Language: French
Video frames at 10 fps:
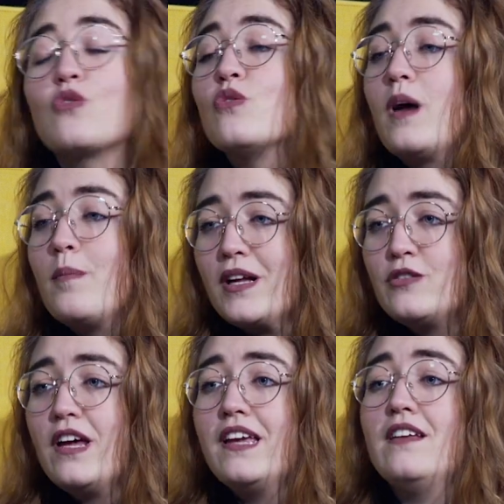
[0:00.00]
donc on est en
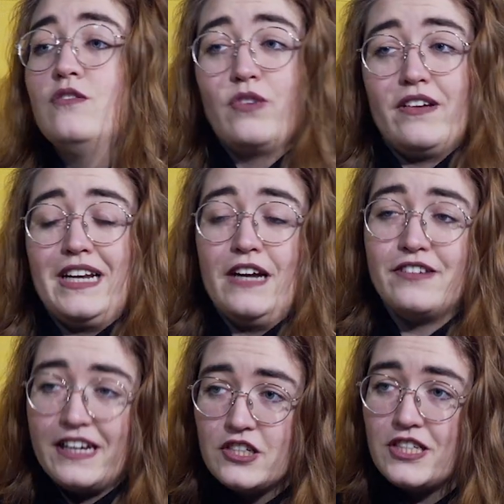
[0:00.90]
partenariat donc, avec la
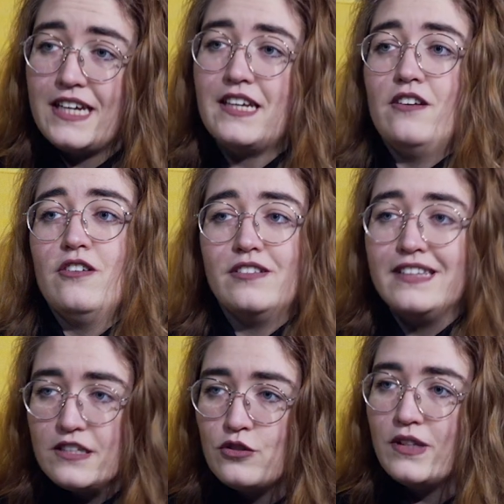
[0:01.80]
French Tech
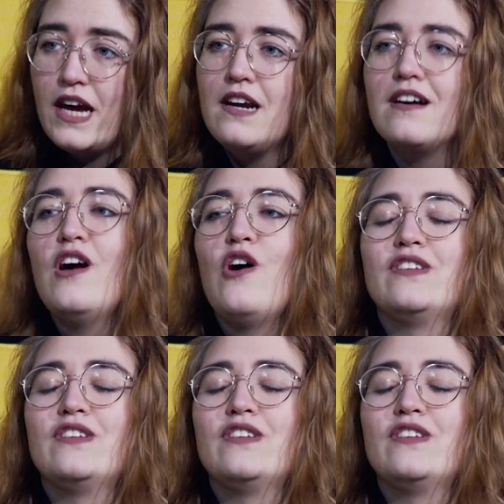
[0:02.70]
nationale.